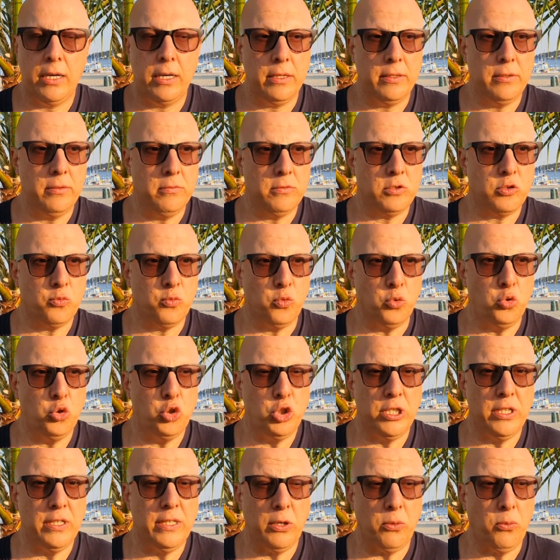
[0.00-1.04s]
a
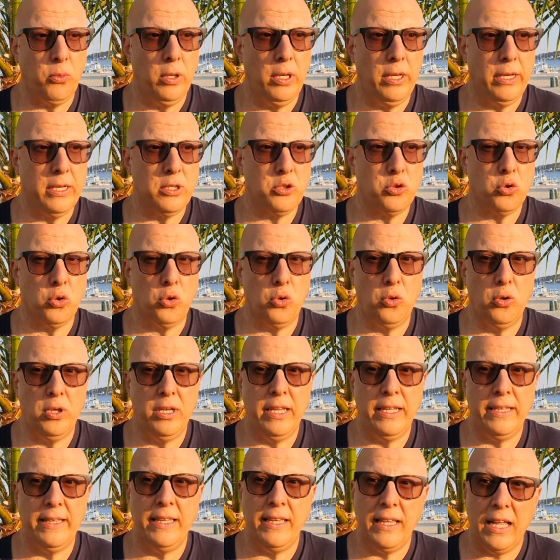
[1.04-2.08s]
sfuggire da quelle che sono
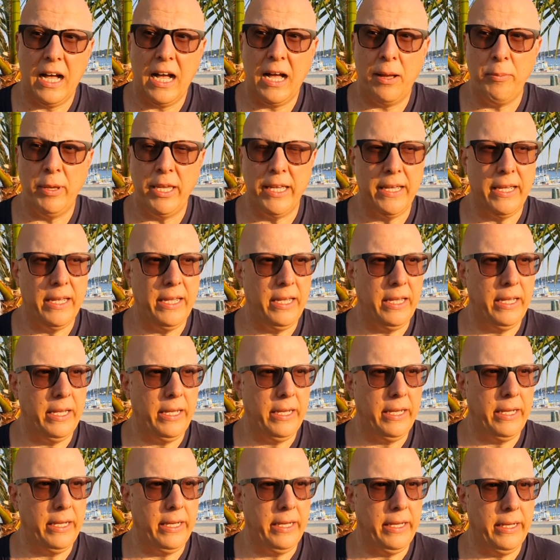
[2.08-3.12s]
le
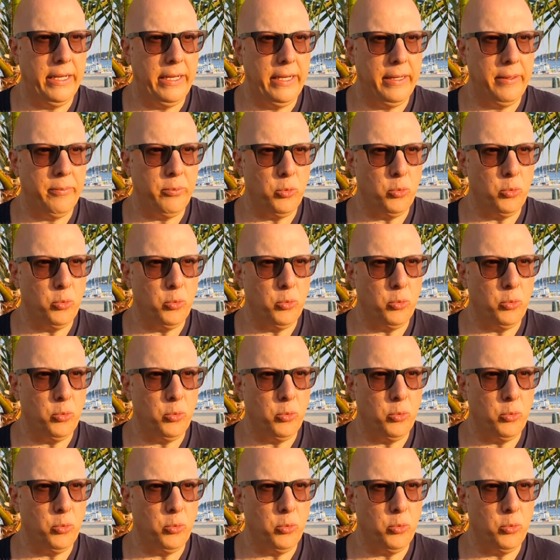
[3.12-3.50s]
dinamiche